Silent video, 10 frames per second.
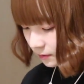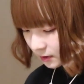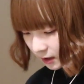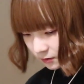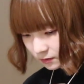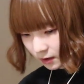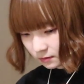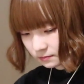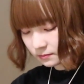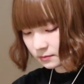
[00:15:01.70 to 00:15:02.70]
れも入るか
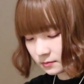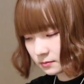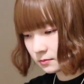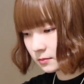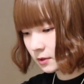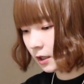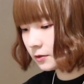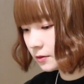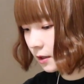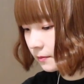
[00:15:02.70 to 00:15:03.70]

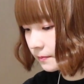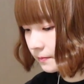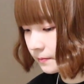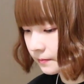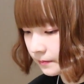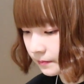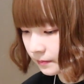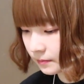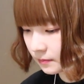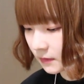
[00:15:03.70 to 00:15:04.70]
入るなあ
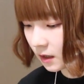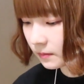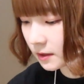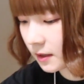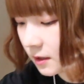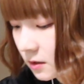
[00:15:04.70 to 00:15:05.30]
待ってい